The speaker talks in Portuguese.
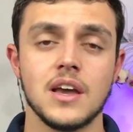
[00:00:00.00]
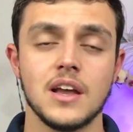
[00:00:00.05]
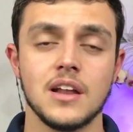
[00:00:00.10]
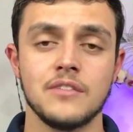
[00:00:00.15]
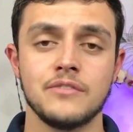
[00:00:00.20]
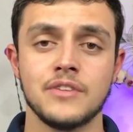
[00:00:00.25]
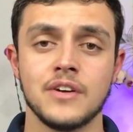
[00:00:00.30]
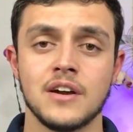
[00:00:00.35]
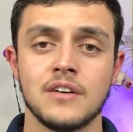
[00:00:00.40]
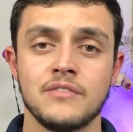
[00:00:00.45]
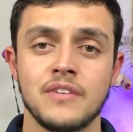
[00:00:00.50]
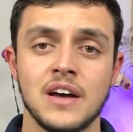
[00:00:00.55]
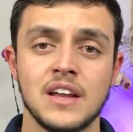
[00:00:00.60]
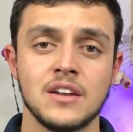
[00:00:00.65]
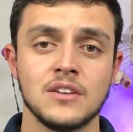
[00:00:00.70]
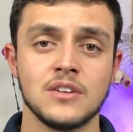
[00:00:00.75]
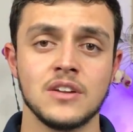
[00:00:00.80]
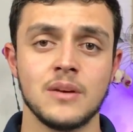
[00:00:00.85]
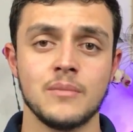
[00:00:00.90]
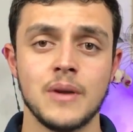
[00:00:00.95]
Ele fica
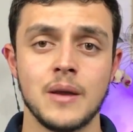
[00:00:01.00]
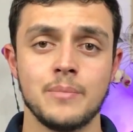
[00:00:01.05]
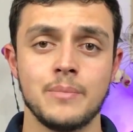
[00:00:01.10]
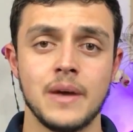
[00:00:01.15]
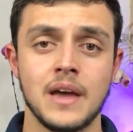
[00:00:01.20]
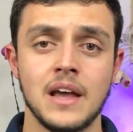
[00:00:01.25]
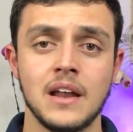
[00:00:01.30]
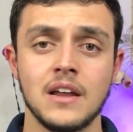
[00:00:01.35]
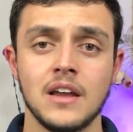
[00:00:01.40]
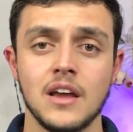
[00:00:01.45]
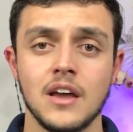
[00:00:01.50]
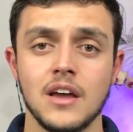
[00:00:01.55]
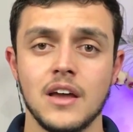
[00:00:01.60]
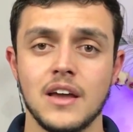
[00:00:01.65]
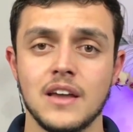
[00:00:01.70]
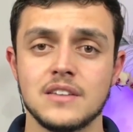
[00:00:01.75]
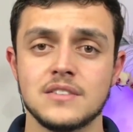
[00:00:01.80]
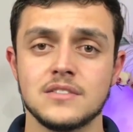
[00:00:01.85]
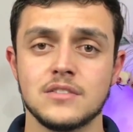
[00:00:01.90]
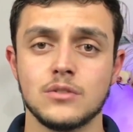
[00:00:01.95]
variando na minha pele
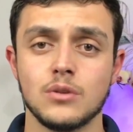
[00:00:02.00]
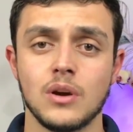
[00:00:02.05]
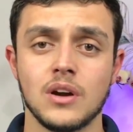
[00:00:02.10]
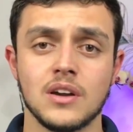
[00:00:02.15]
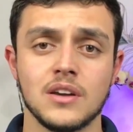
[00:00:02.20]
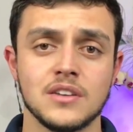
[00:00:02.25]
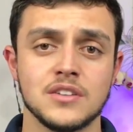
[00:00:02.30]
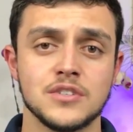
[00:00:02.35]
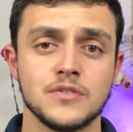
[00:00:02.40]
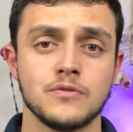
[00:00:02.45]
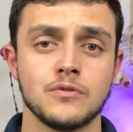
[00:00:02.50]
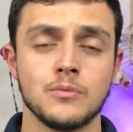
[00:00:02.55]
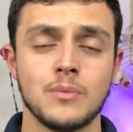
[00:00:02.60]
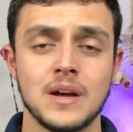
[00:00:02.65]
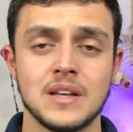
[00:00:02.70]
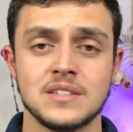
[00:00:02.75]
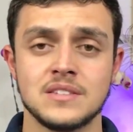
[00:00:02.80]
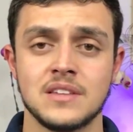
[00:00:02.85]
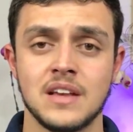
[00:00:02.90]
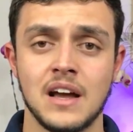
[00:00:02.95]
esse toque
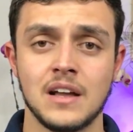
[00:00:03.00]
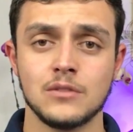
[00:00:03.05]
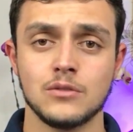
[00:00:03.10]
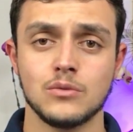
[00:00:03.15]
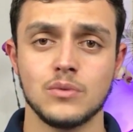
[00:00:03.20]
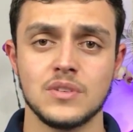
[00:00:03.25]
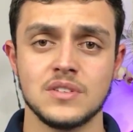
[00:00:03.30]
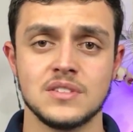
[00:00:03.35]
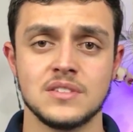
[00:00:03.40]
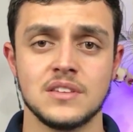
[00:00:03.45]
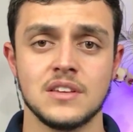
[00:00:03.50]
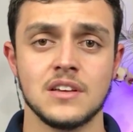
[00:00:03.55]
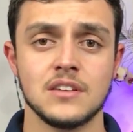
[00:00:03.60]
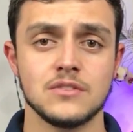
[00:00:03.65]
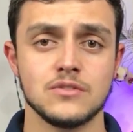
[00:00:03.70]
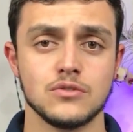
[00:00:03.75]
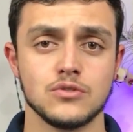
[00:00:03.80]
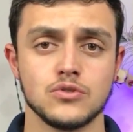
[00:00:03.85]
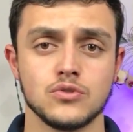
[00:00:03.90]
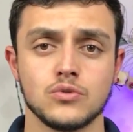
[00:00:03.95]
esfumaçado do
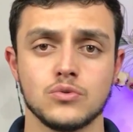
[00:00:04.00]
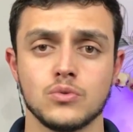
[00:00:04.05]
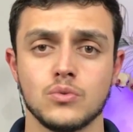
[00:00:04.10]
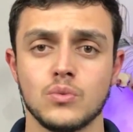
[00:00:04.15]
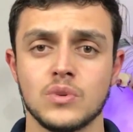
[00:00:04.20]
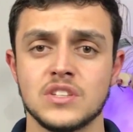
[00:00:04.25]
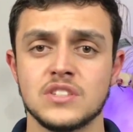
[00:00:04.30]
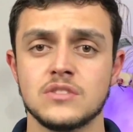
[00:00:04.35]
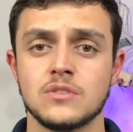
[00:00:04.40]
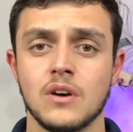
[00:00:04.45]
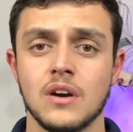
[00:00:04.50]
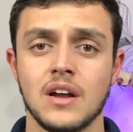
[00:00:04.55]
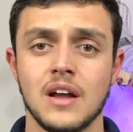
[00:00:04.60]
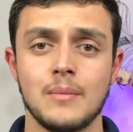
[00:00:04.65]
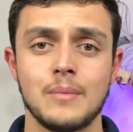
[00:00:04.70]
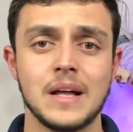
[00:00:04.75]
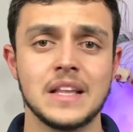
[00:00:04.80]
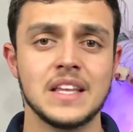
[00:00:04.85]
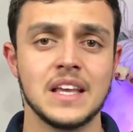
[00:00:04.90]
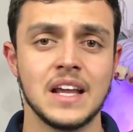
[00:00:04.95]
incenso junto com esse
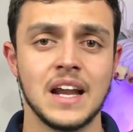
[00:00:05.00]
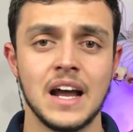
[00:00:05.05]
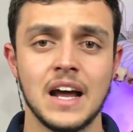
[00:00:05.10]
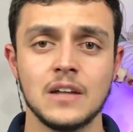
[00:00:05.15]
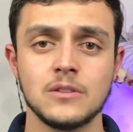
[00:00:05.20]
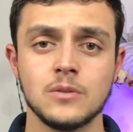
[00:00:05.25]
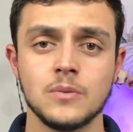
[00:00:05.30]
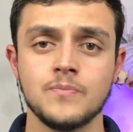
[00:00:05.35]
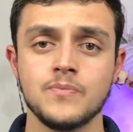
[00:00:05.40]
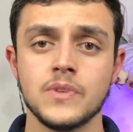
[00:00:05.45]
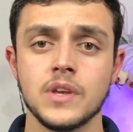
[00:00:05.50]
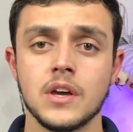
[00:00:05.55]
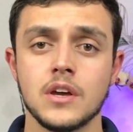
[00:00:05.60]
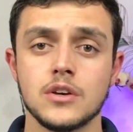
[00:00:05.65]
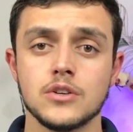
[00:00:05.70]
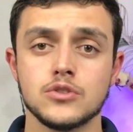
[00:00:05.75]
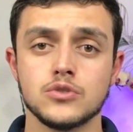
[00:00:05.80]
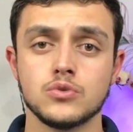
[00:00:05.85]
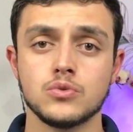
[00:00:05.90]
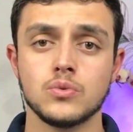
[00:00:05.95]
toque amadeirado,
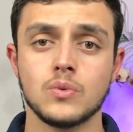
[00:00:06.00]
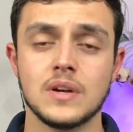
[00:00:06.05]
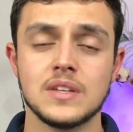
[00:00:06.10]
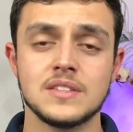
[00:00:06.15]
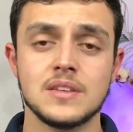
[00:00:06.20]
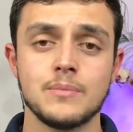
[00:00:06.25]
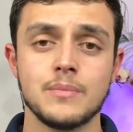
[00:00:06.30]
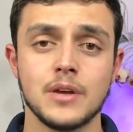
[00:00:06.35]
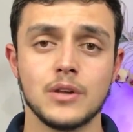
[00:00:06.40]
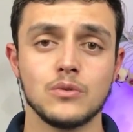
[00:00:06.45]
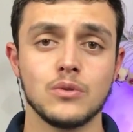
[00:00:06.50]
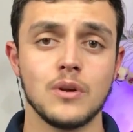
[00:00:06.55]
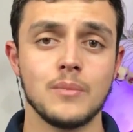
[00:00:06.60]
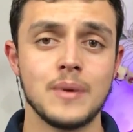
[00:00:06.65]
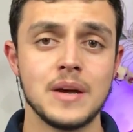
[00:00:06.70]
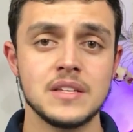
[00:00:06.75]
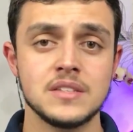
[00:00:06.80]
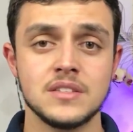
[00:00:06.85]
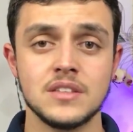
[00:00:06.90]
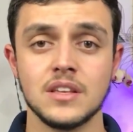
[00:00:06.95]
junto com essa abertura
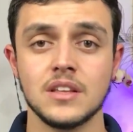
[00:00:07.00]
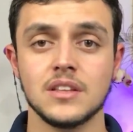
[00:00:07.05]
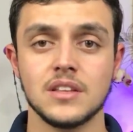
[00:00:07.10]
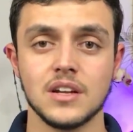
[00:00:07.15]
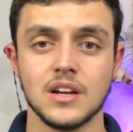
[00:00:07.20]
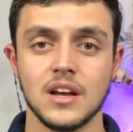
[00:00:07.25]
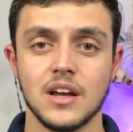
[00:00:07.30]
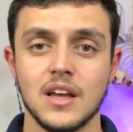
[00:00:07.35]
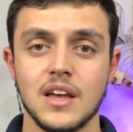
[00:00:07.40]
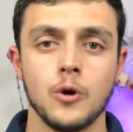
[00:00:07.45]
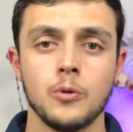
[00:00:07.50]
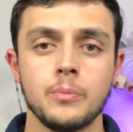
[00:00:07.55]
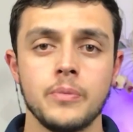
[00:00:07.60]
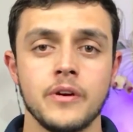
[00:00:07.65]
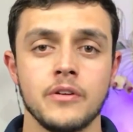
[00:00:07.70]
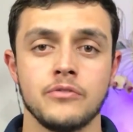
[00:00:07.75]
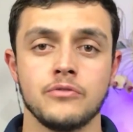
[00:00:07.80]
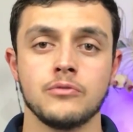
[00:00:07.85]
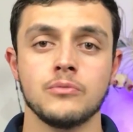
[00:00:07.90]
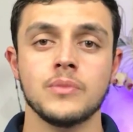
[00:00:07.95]
mais cítrica. É um
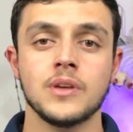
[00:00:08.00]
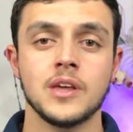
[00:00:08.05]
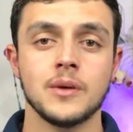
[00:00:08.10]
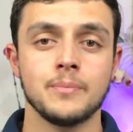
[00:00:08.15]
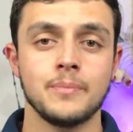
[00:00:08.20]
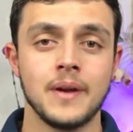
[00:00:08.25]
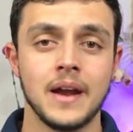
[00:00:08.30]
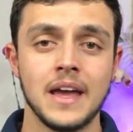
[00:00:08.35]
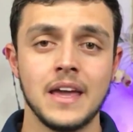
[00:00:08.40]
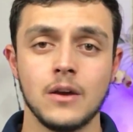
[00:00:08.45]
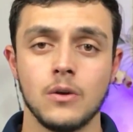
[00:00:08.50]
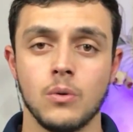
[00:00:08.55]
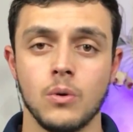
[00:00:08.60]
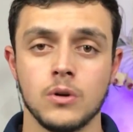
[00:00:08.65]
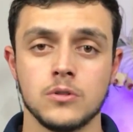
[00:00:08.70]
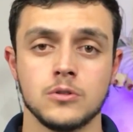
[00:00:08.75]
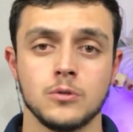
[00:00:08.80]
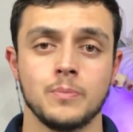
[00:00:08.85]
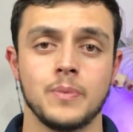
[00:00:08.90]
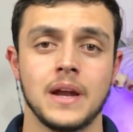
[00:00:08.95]
perfume que para
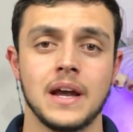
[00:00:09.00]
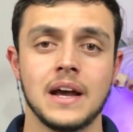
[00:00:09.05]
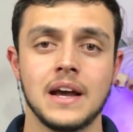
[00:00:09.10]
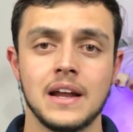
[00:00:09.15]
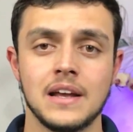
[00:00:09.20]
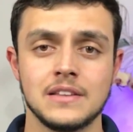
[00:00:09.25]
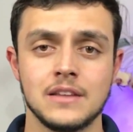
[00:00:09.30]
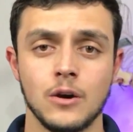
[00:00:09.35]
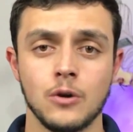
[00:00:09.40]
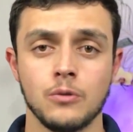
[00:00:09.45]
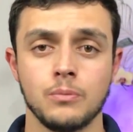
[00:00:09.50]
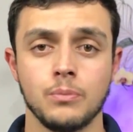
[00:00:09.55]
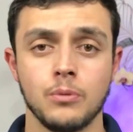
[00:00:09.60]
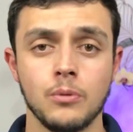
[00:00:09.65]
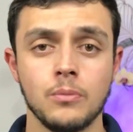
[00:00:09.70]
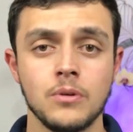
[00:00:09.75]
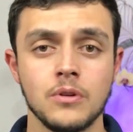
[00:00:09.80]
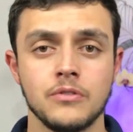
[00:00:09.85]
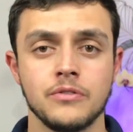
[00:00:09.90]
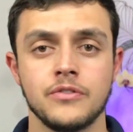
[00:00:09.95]
encontro, para agradar o
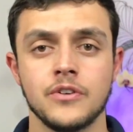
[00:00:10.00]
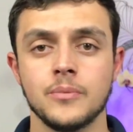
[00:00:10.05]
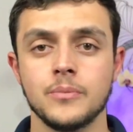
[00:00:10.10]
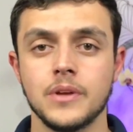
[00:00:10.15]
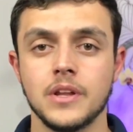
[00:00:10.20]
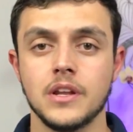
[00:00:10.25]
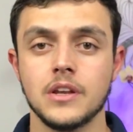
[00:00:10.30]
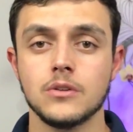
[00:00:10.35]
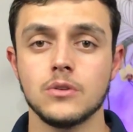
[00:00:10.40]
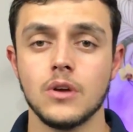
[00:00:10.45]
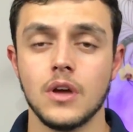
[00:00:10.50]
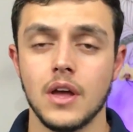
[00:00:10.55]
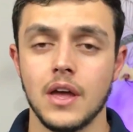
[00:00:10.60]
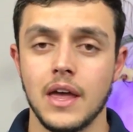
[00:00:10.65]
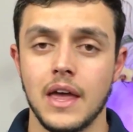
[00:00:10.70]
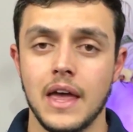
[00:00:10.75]
público feminino,